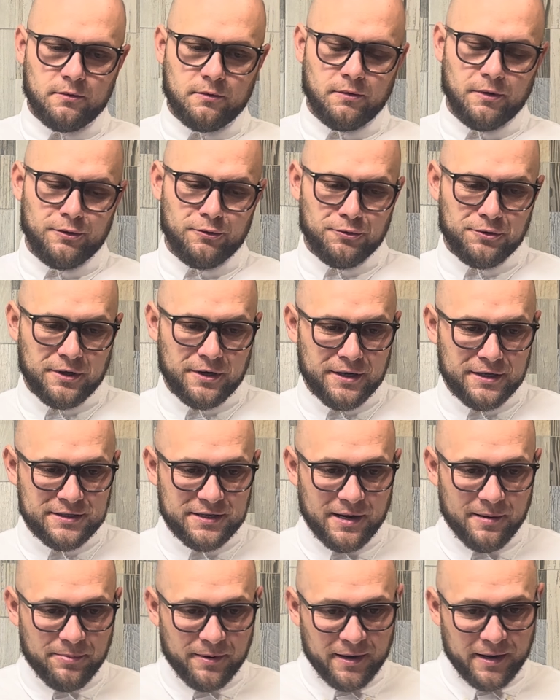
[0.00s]
Cuando tenéis
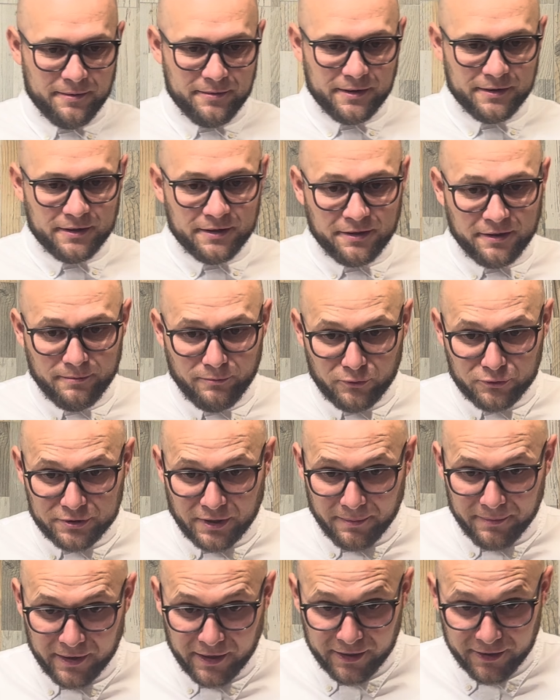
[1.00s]
la palabra decimos
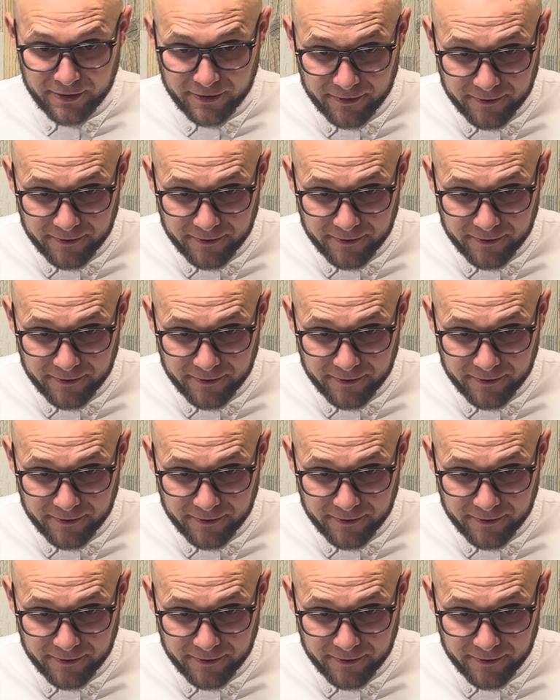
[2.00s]
amén.